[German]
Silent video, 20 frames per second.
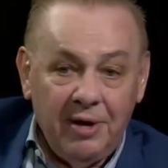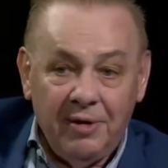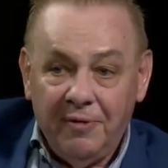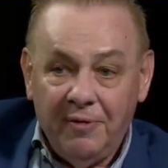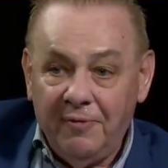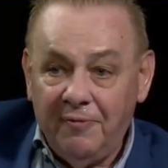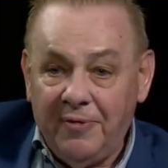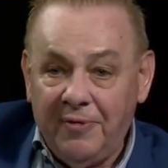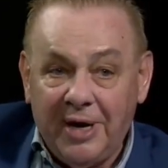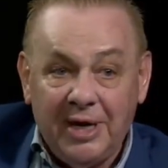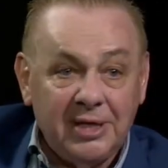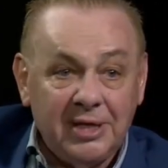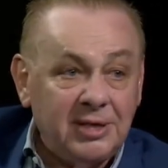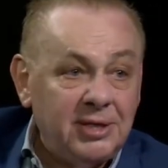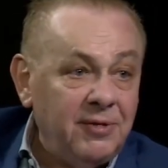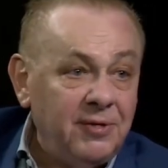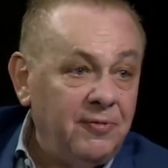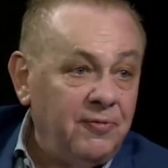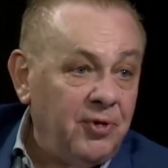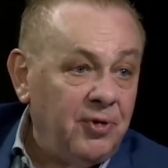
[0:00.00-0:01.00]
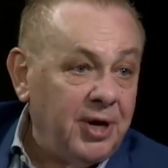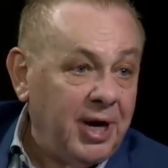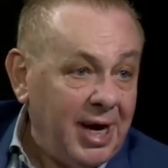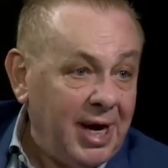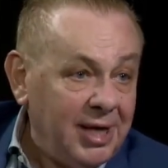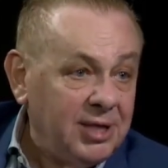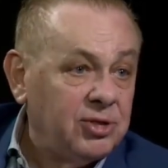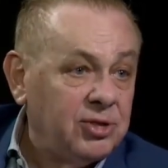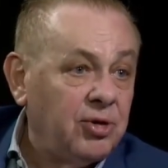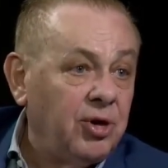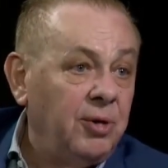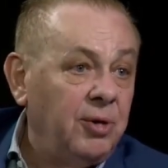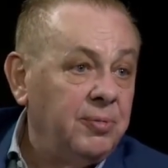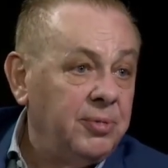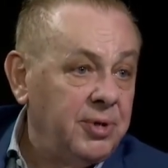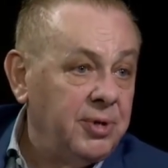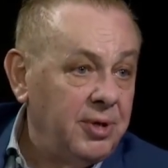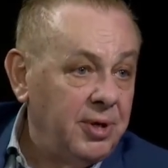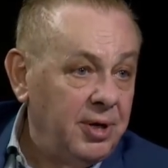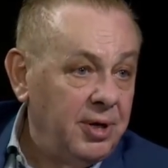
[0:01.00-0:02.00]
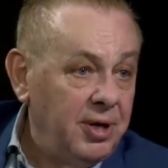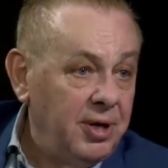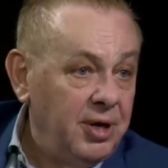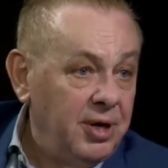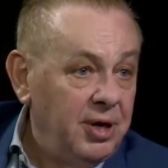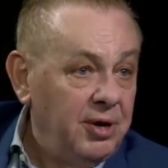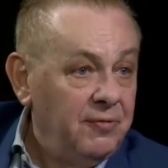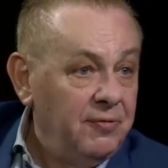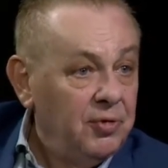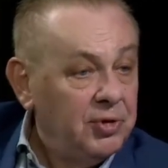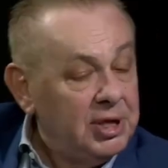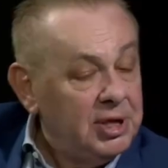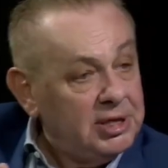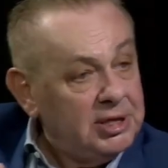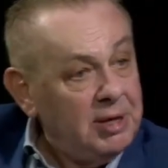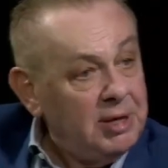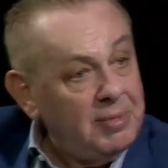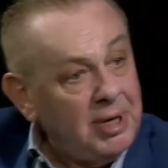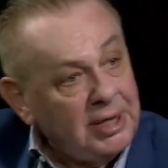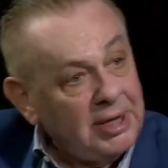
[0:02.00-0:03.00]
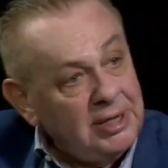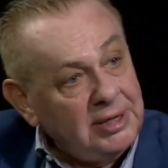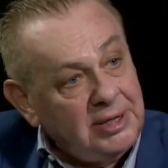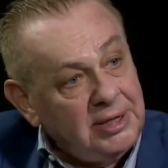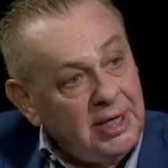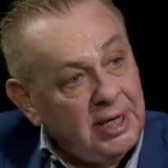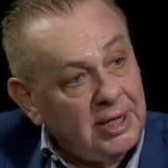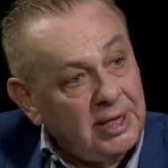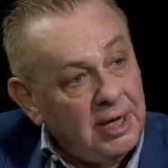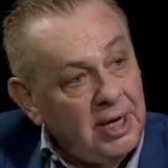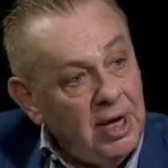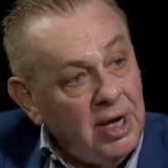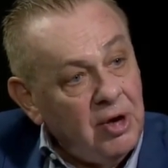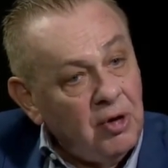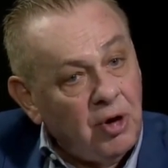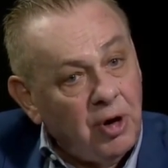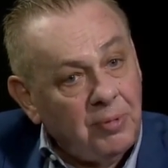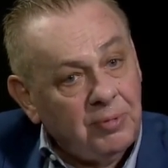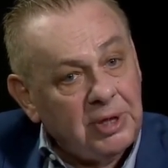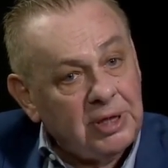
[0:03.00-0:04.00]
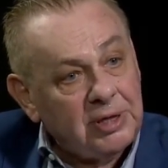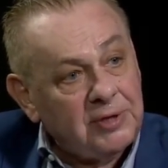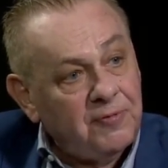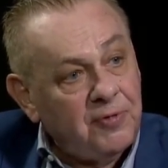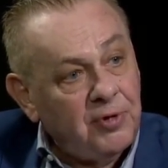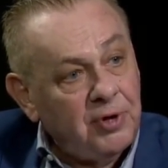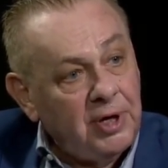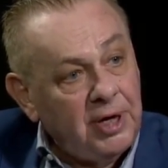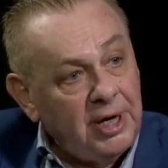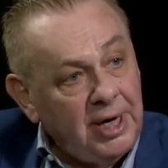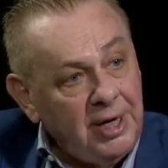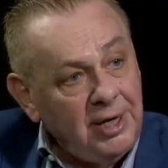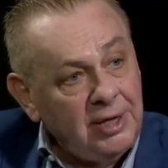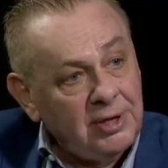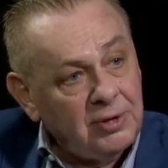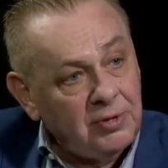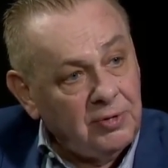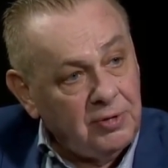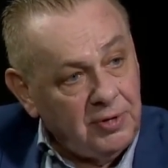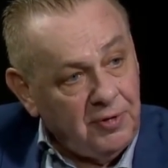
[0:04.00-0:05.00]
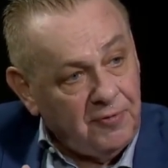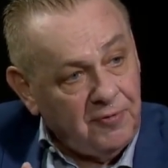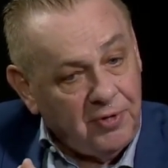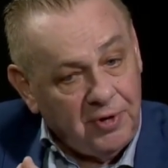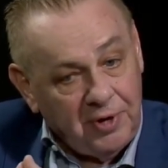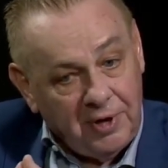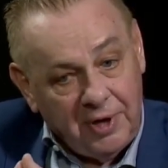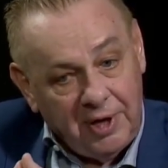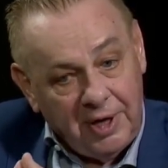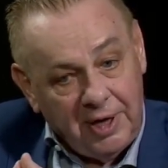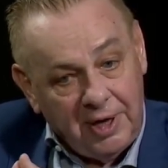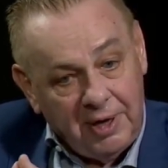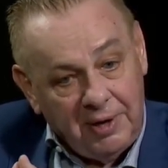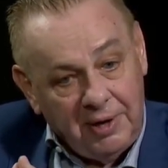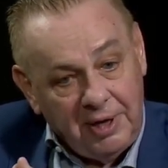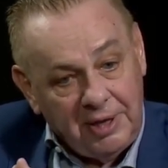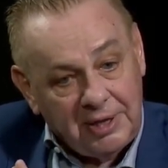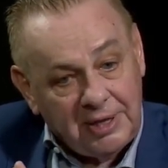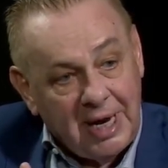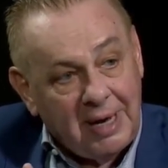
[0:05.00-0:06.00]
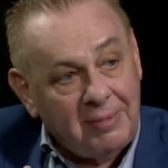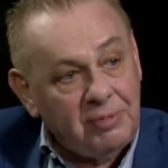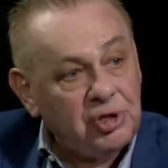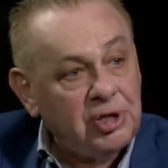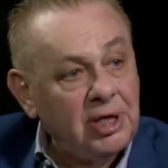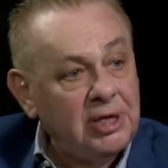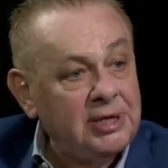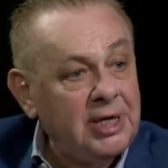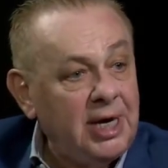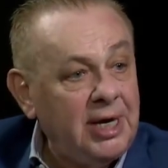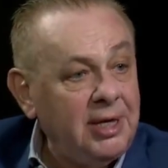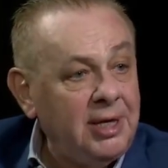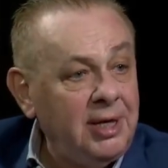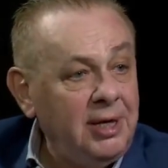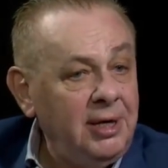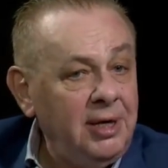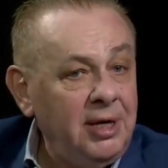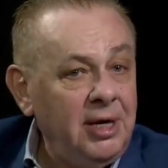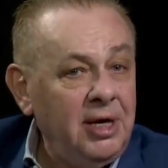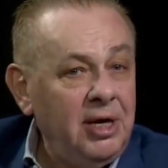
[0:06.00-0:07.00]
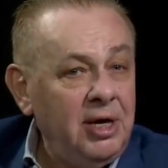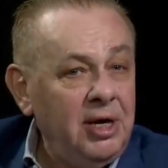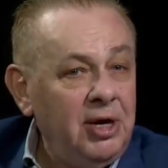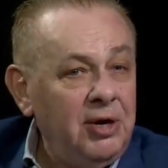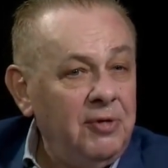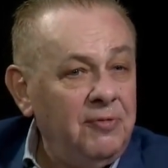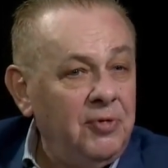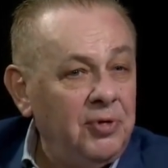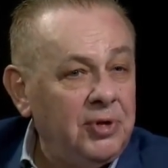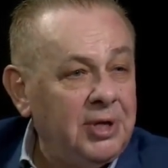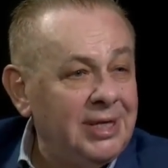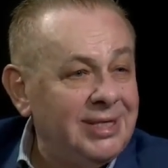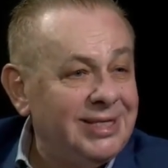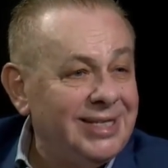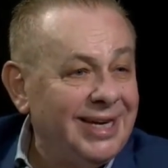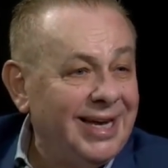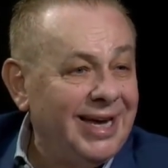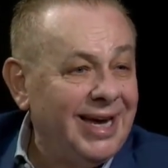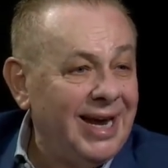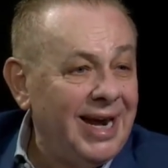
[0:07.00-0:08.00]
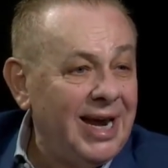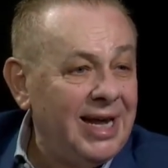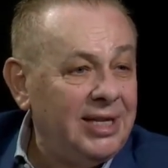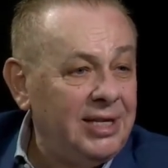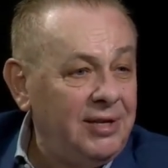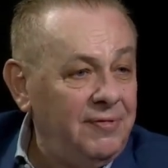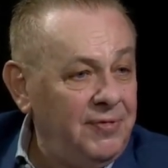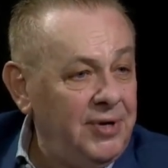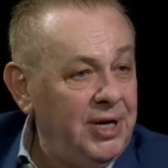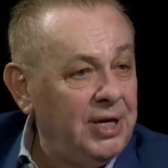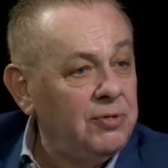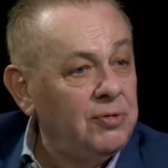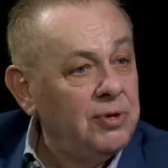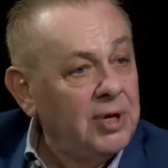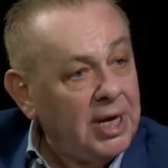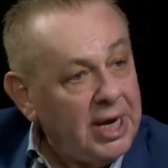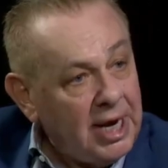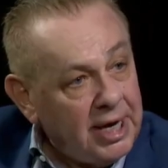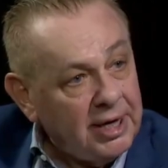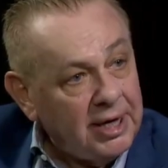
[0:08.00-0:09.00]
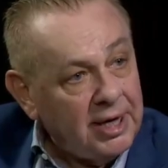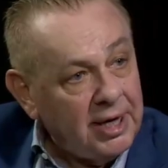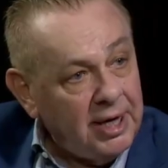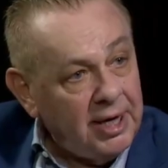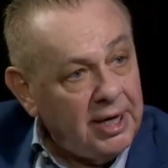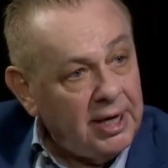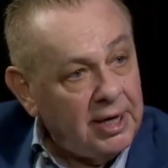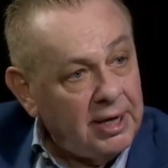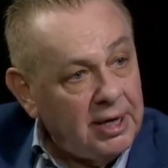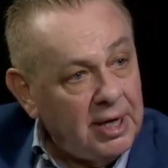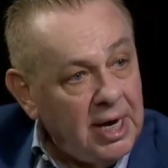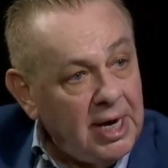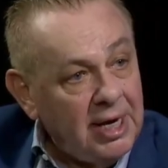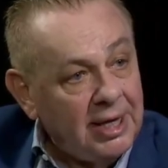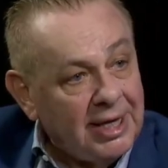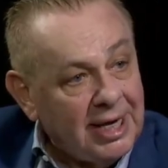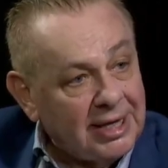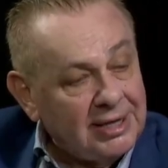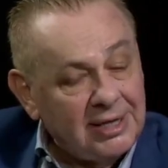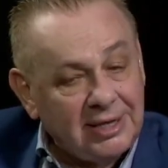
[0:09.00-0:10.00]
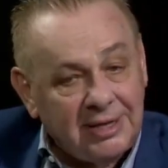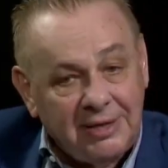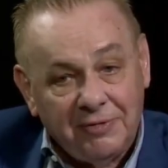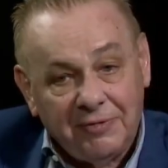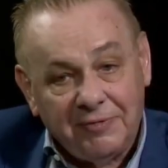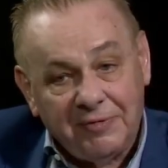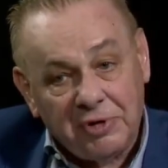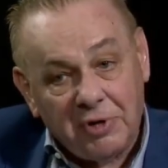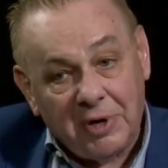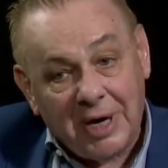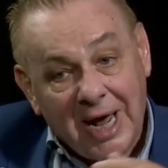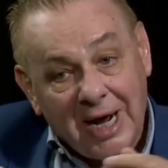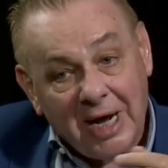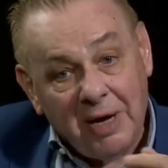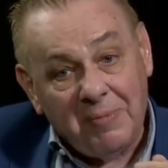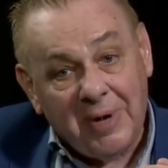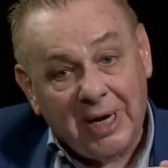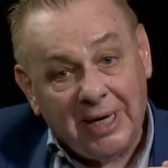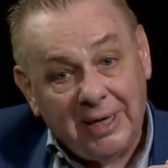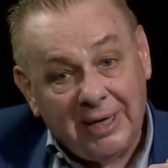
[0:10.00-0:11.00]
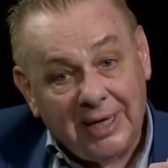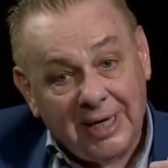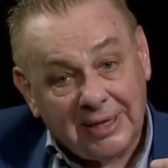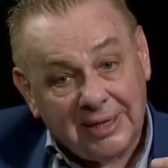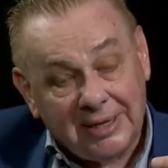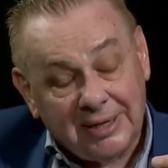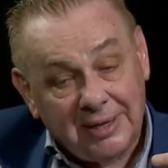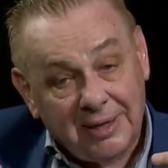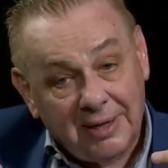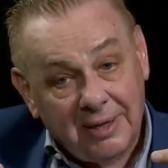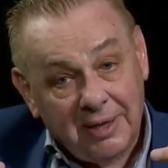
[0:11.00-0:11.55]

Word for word: Wenn es von rechts kommt, wird es thematisiert. Kommt es von links und von äh, islamischer Seite, wird es relativiert und kleingeredet. Mhm. Das ist, und solange man das,